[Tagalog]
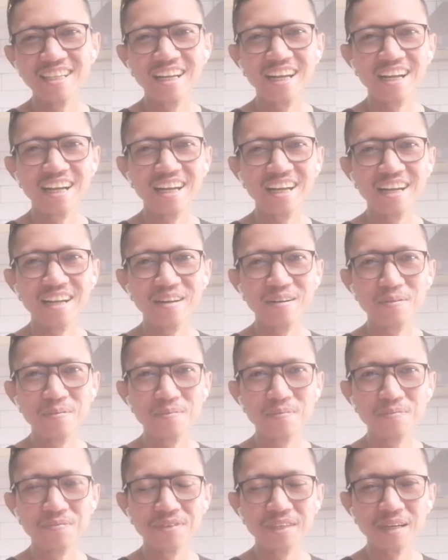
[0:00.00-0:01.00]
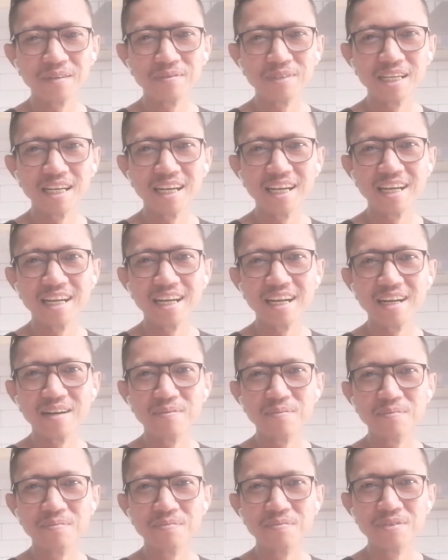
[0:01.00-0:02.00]
Uh, yeah,
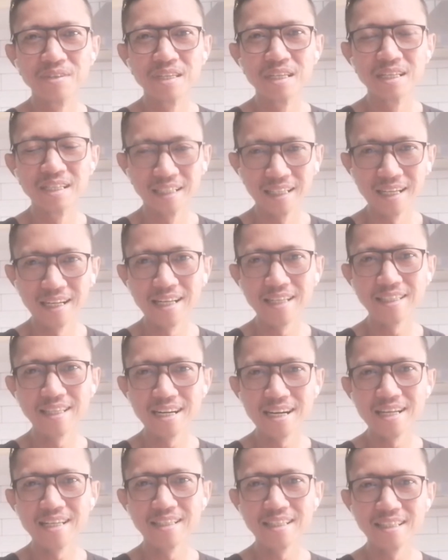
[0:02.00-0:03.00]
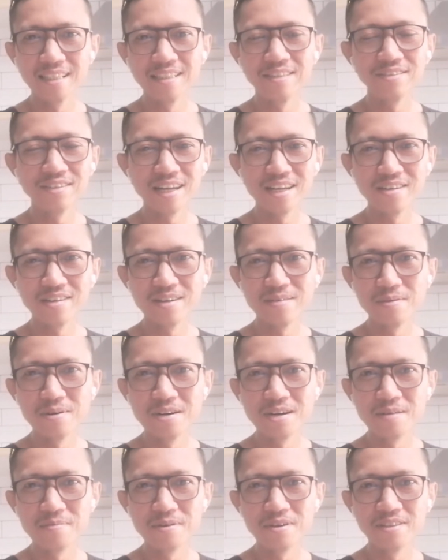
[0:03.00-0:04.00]
um, tara, tara, dito tayo, come
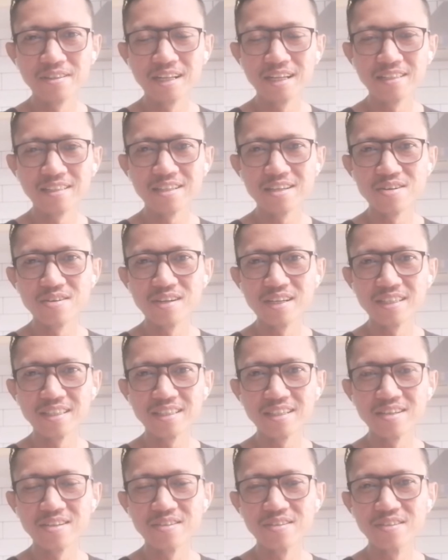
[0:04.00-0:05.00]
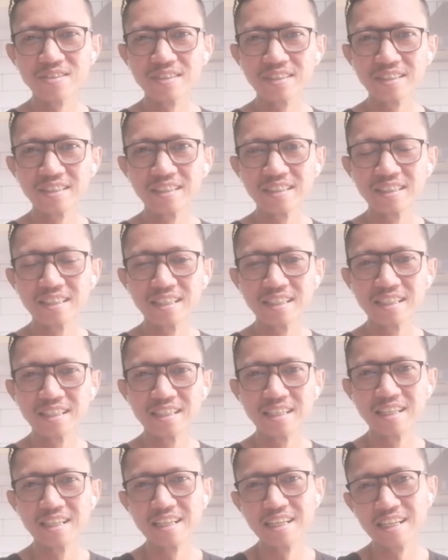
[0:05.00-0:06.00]
on, come on, let's go, let's go.
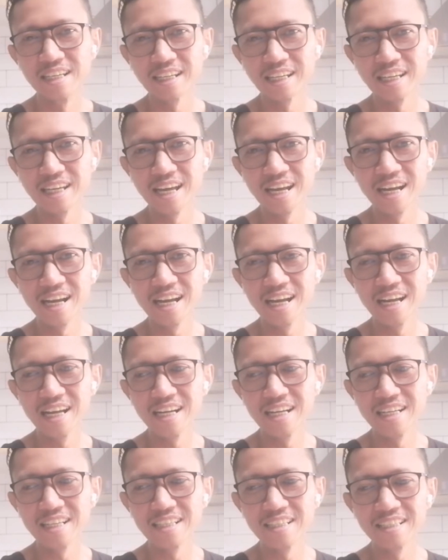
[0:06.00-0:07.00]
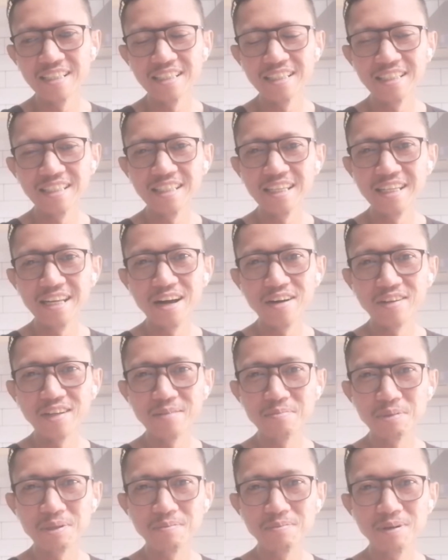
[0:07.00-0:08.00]
Kaya nga, ang, hindi na ako
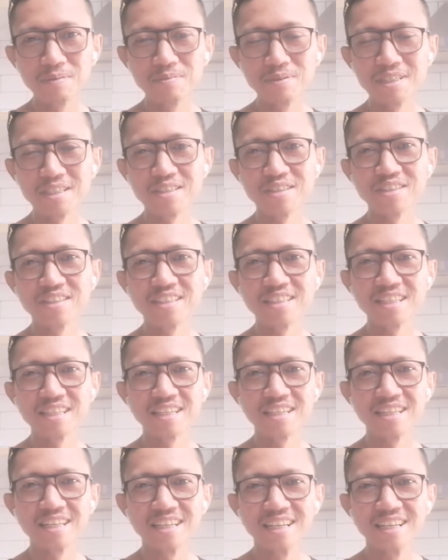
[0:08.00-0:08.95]
nakapagpa-picture sa